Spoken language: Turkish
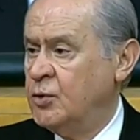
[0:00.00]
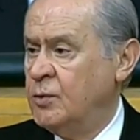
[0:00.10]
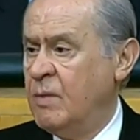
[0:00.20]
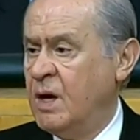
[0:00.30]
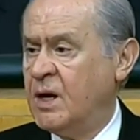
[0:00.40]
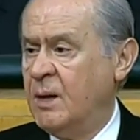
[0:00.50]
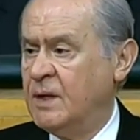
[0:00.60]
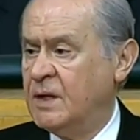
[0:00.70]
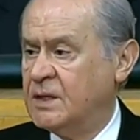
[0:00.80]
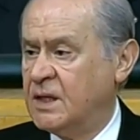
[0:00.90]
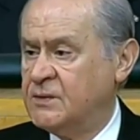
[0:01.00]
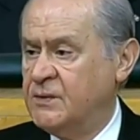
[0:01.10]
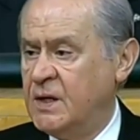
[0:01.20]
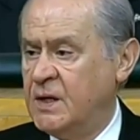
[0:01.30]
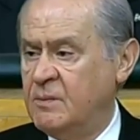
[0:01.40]
tüm makamları
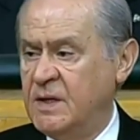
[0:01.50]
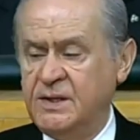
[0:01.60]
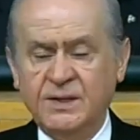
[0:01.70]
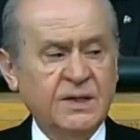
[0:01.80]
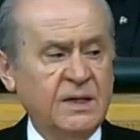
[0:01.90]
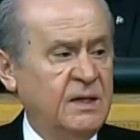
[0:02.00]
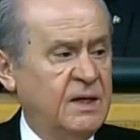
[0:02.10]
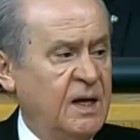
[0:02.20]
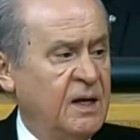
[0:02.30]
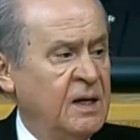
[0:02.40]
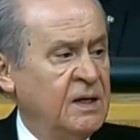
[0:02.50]
tasfiye etme sinsiliği de